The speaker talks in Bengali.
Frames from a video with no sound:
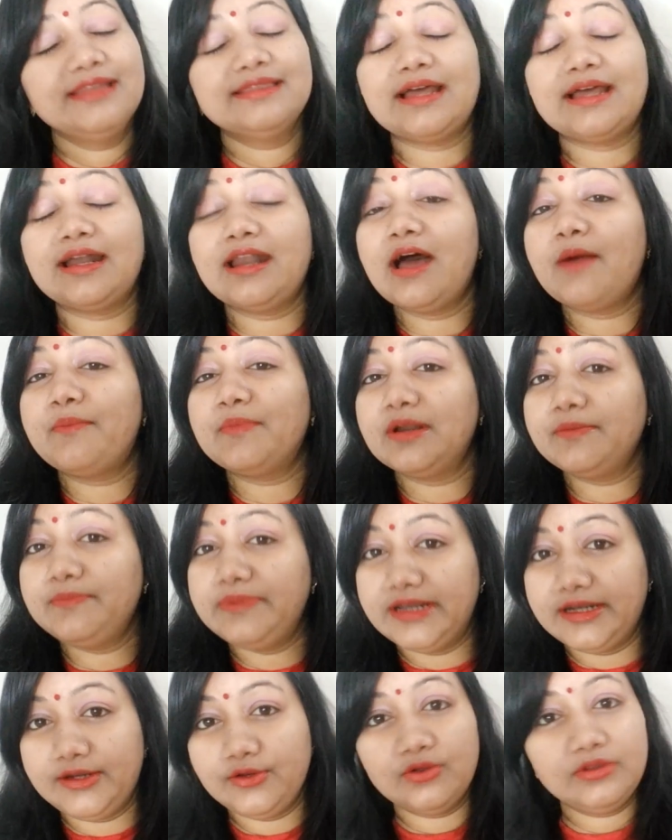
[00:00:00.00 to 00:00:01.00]
তারা আমার
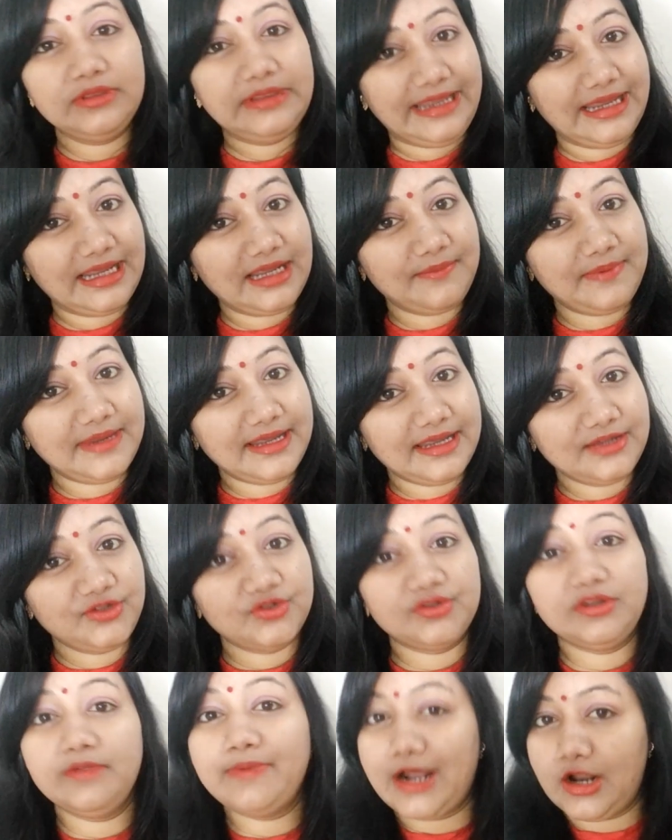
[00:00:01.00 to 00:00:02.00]
ভিডিও দেখবে
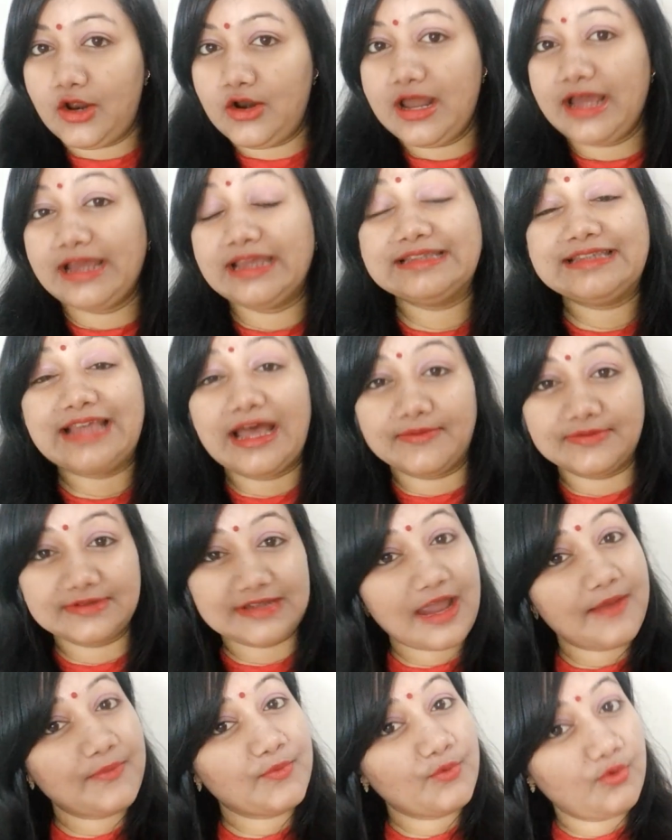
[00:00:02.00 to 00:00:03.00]
যদি ভালো লাগে
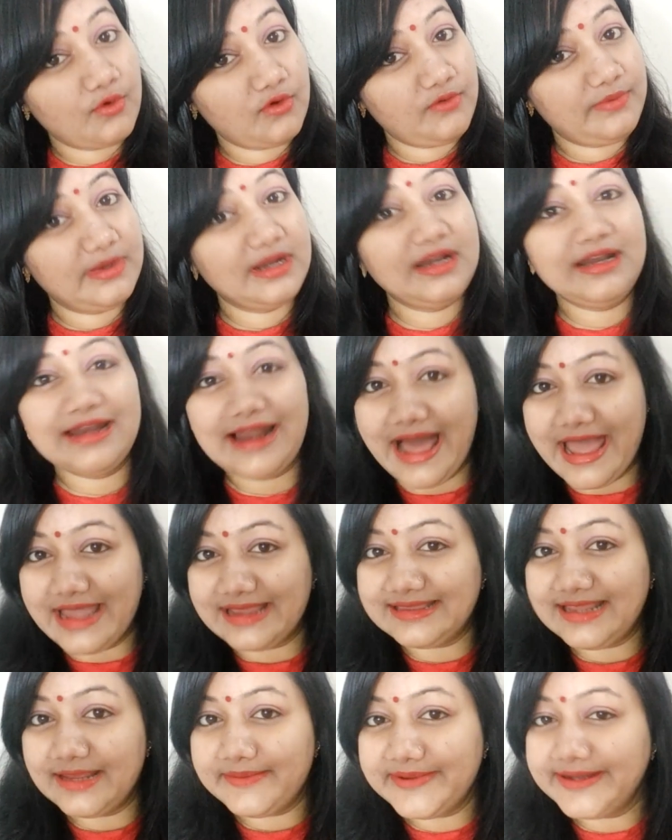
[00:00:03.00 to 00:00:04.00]
সাবস্ক্রাইব করবেন লাইক
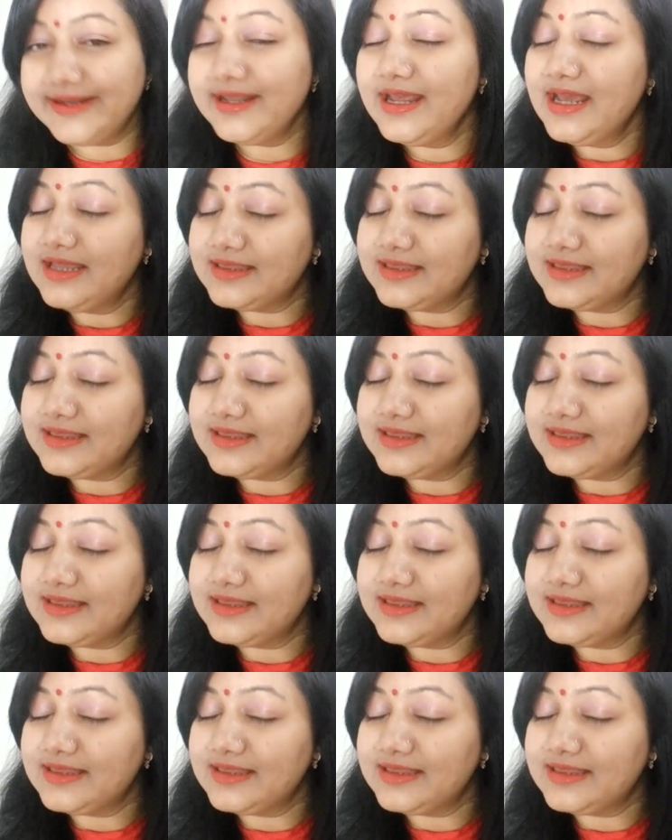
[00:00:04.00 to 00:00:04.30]
দেবেন